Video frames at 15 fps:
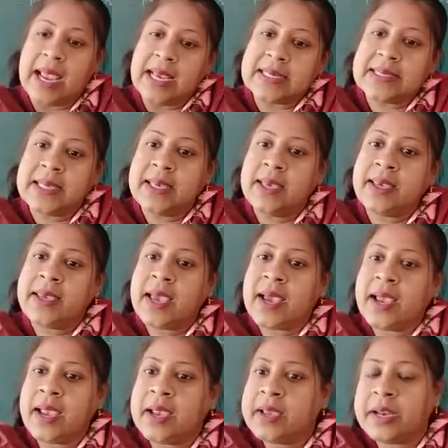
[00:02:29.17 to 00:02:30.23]
ऐसे ही क्या
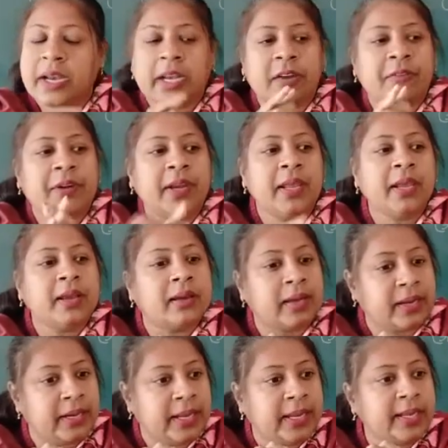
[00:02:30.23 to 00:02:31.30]
है क्रिएटिविटी
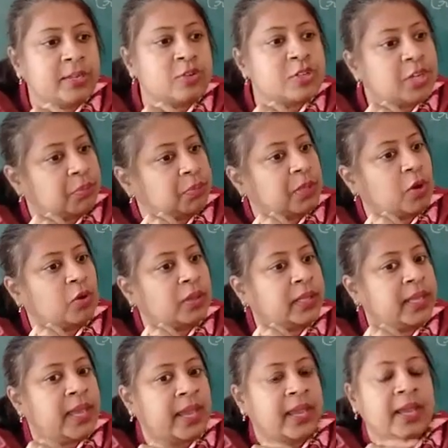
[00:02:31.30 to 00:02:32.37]
करने की जो क्षमता
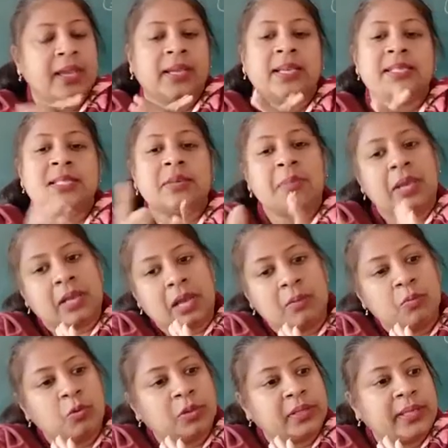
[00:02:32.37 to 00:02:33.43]
होती है किसी में
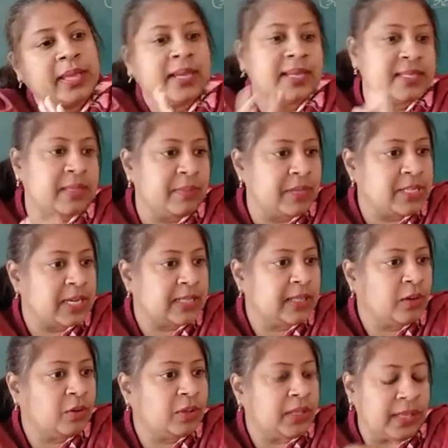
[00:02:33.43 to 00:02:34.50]
कम होती है किसी में ज़्यादा
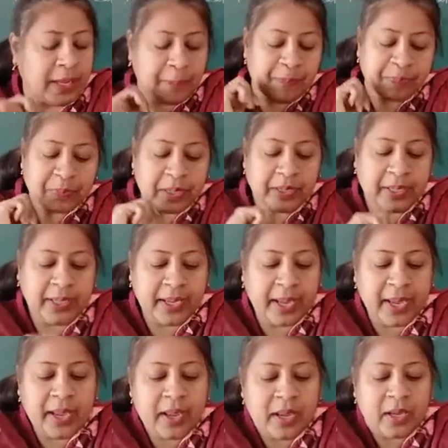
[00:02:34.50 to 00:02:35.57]
होती है ठीक
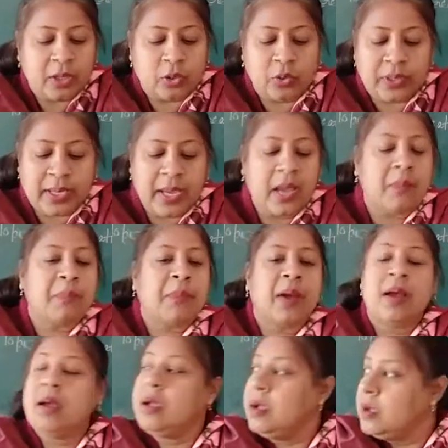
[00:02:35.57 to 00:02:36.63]
है तो ये
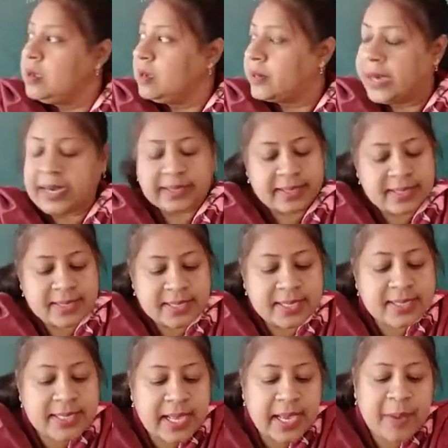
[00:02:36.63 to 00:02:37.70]
आपका
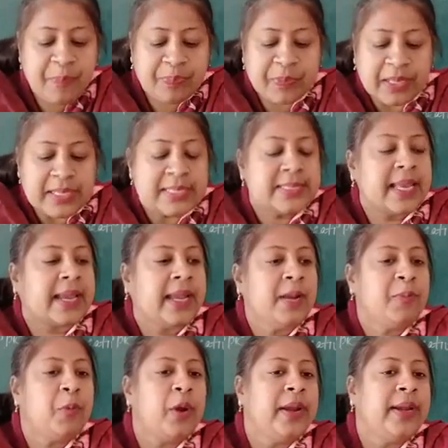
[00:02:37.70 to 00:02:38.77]
प्रैक्टिस्टिक्स है
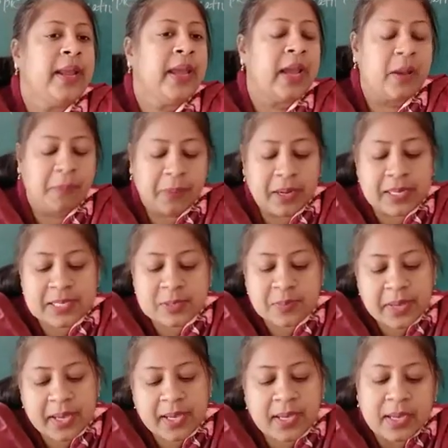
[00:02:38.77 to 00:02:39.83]
सेकेंड पॉइंट है आपका
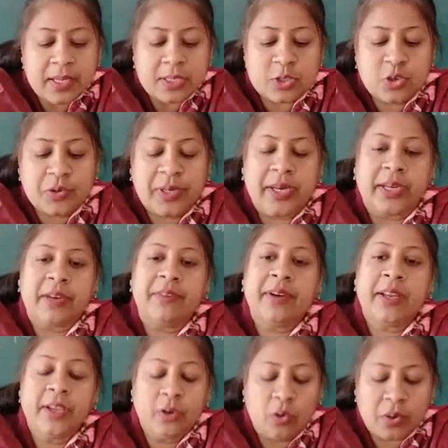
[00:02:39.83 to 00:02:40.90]
इसमें जो
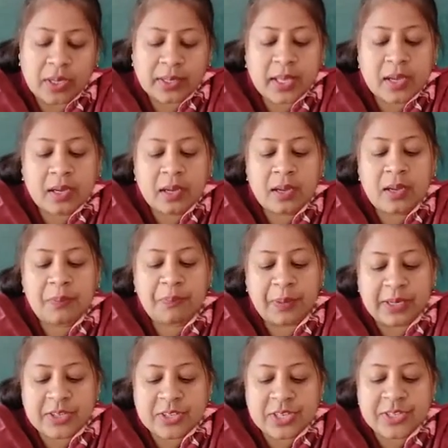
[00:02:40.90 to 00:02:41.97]
क्रिएटिविटी योग्यता का
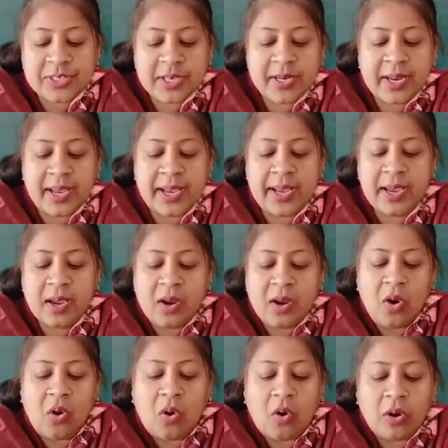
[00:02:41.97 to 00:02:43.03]
प्रशिक्षण है
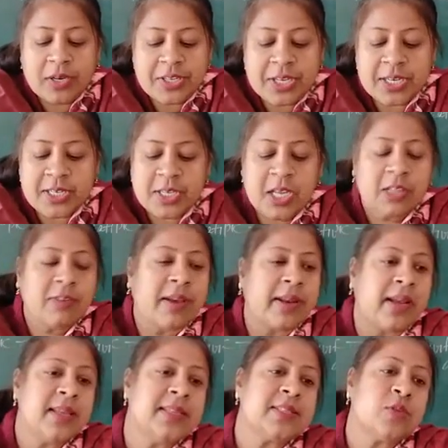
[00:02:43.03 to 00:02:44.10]
और शिक्षा
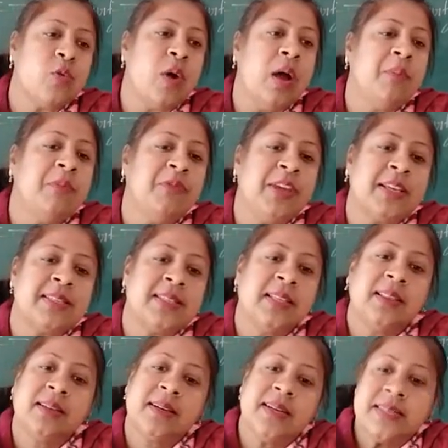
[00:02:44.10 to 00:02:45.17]
द्वारा इसको हम
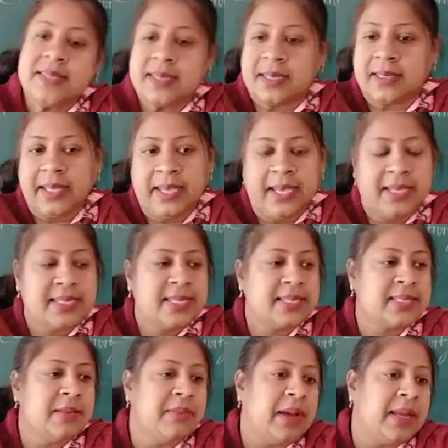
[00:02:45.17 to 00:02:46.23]
विकसित कर सकते हैं
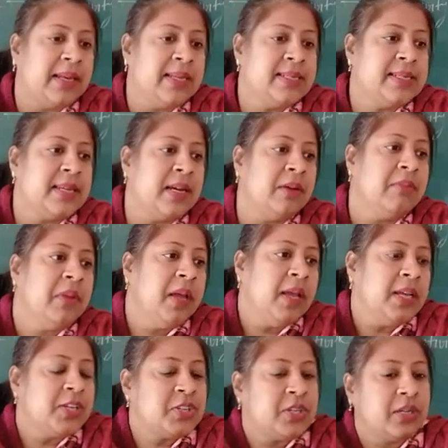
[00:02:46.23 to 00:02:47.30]
जैसे मान लीजिए हम
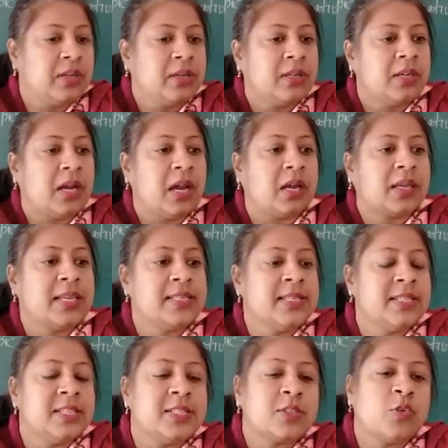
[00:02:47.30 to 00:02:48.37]

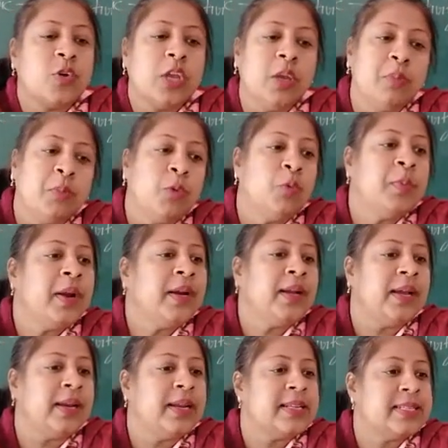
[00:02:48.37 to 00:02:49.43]
किसी चीज़ को इम्प्रूवमेंट
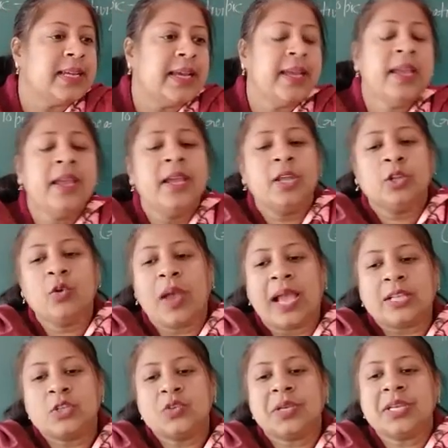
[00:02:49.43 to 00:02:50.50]
करना चाहे तो
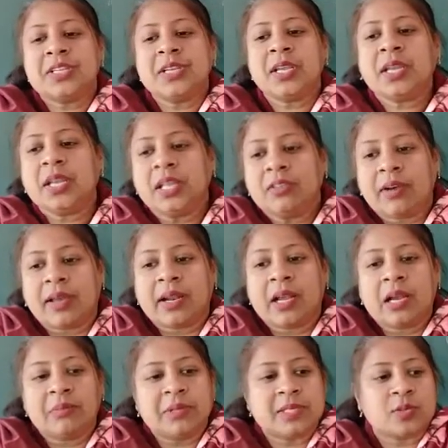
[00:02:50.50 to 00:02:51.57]
एजुकेशन के द्वारा
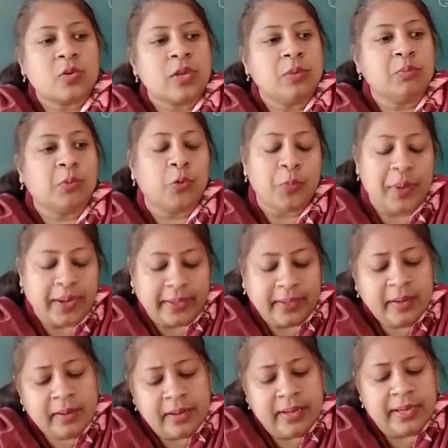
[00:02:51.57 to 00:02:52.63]
हम इसको इम्प्रूवमेंट
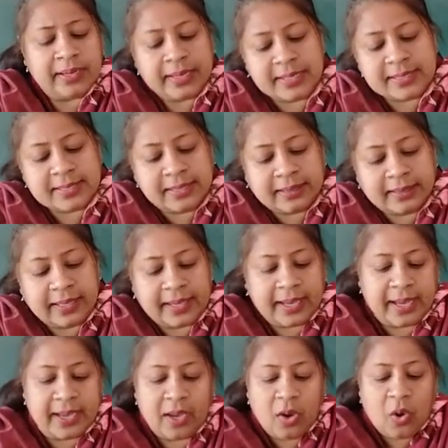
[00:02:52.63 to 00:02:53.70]
कर सकते
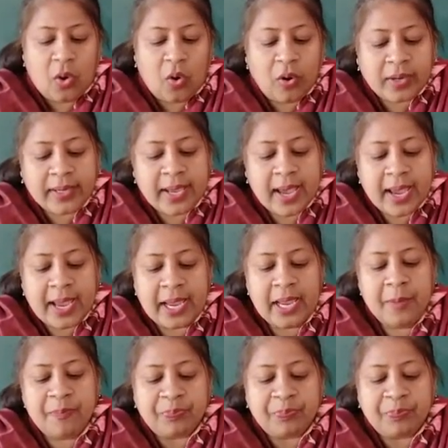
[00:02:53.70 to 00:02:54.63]
हैं और क्या है